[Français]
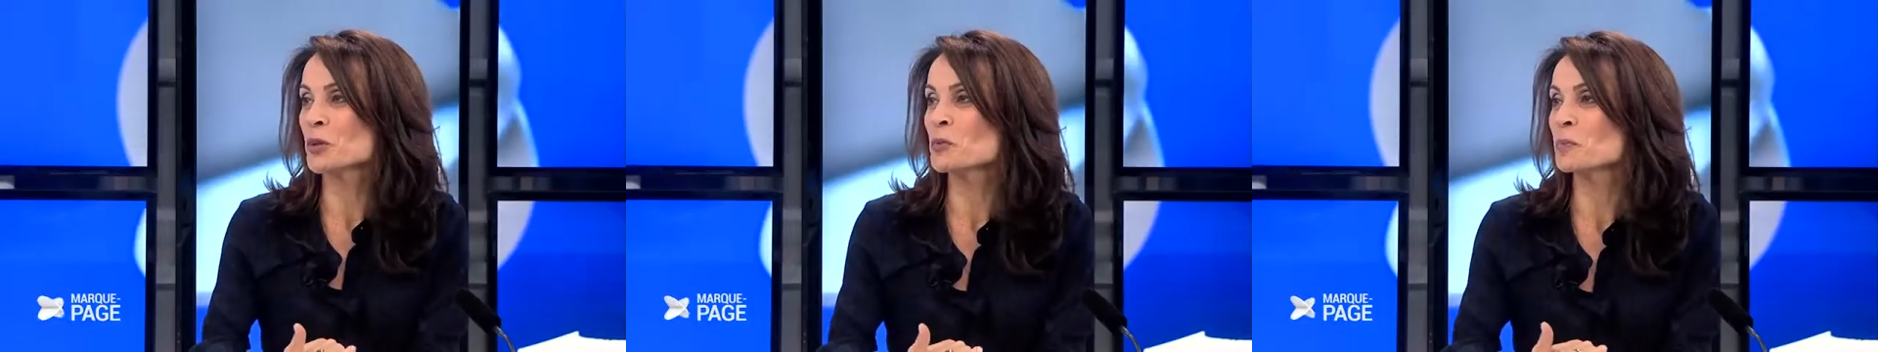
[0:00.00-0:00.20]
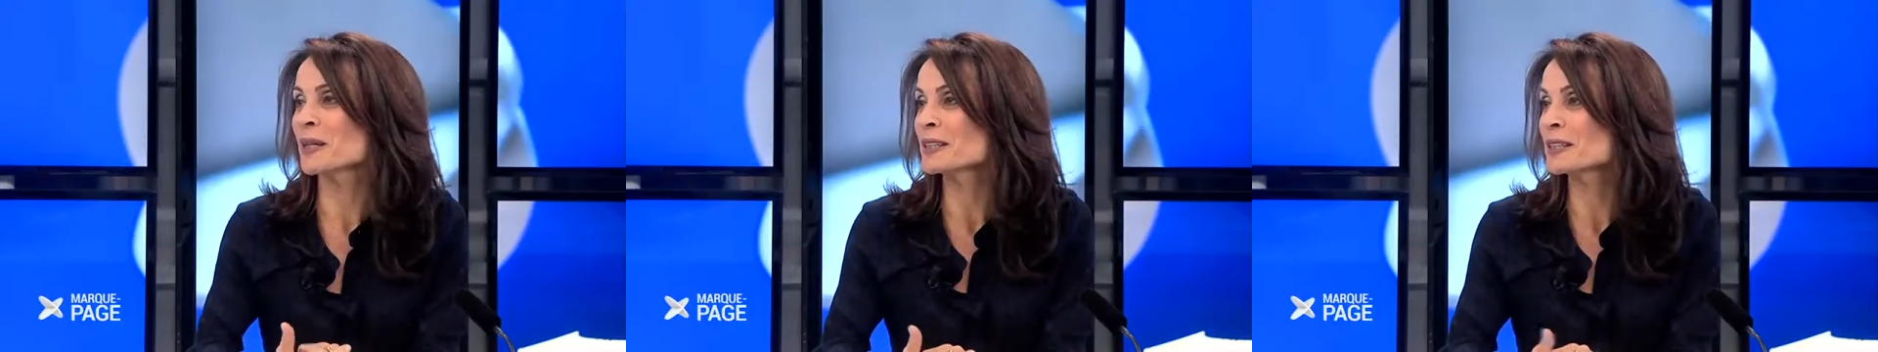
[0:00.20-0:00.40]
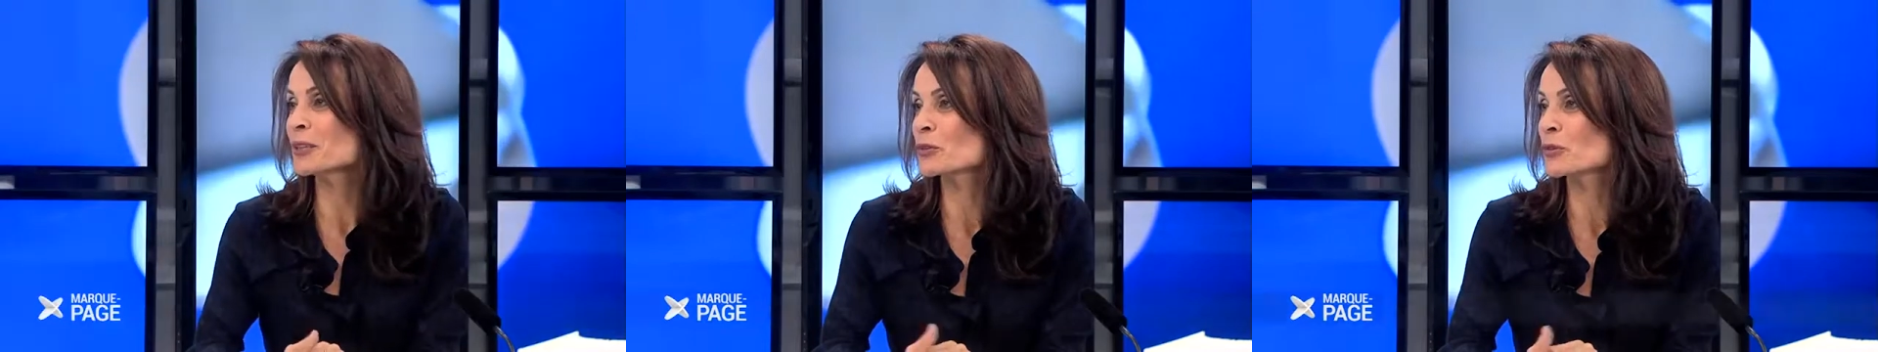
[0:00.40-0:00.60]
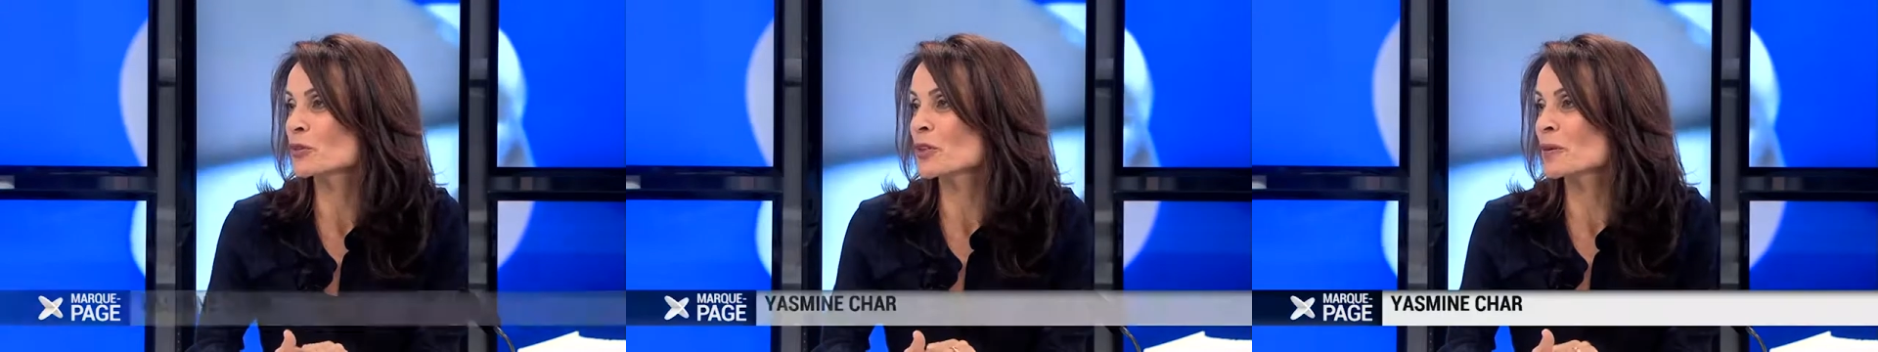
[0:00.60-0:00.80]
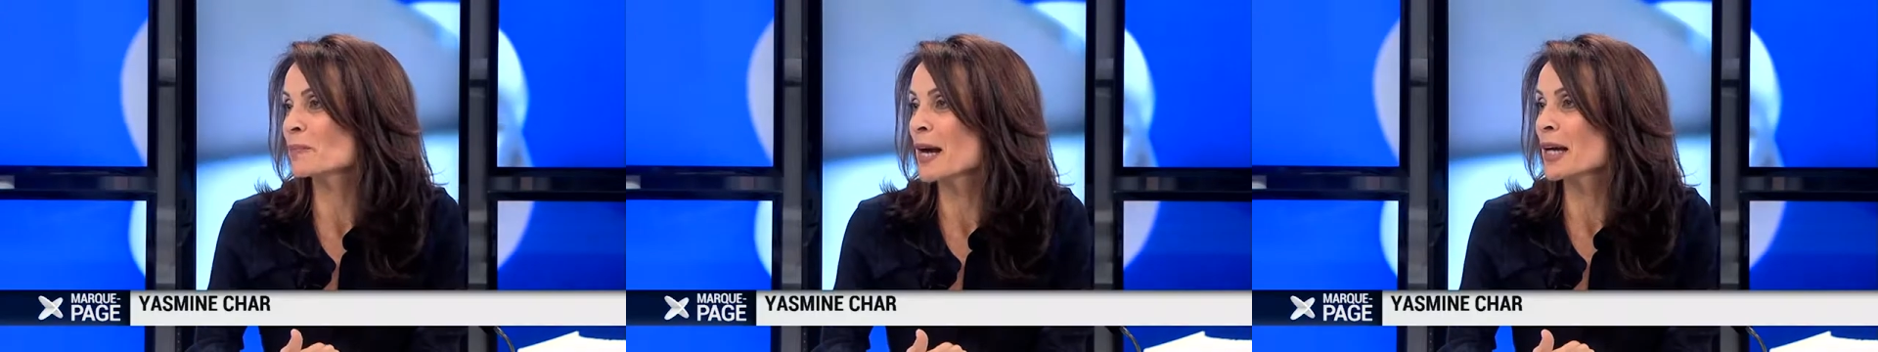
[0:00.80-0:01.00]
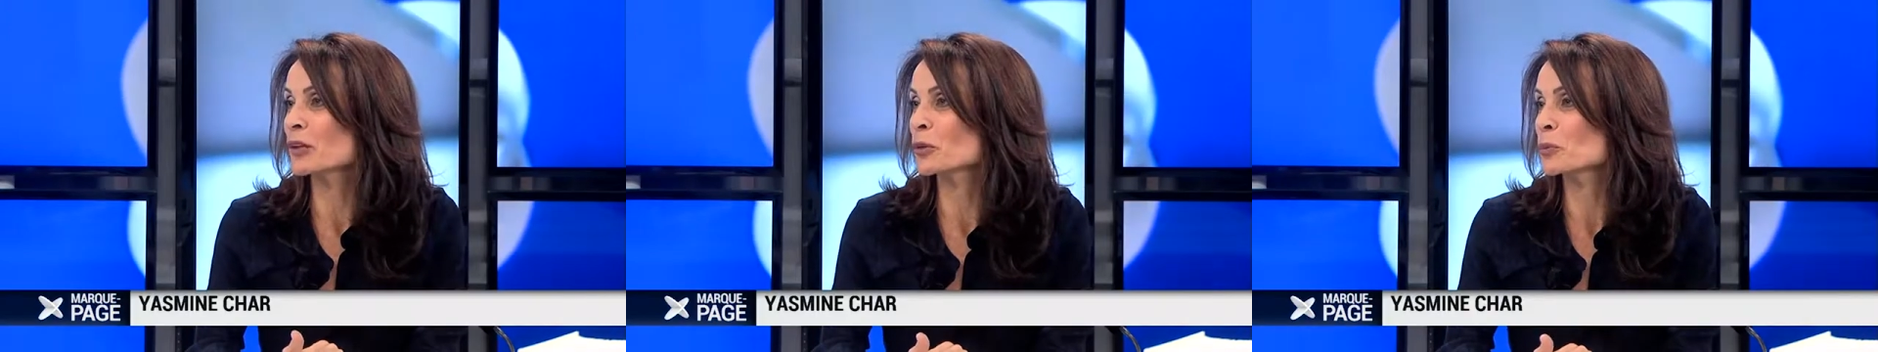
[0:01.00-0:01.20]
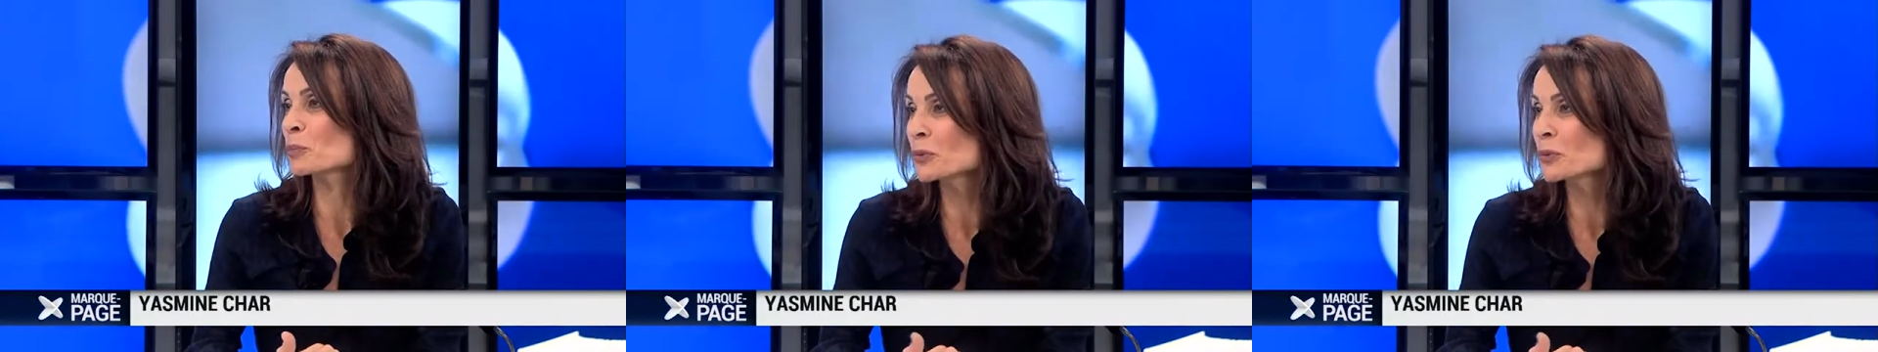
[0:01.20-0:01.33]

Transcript: en compagnie de Jean-Marc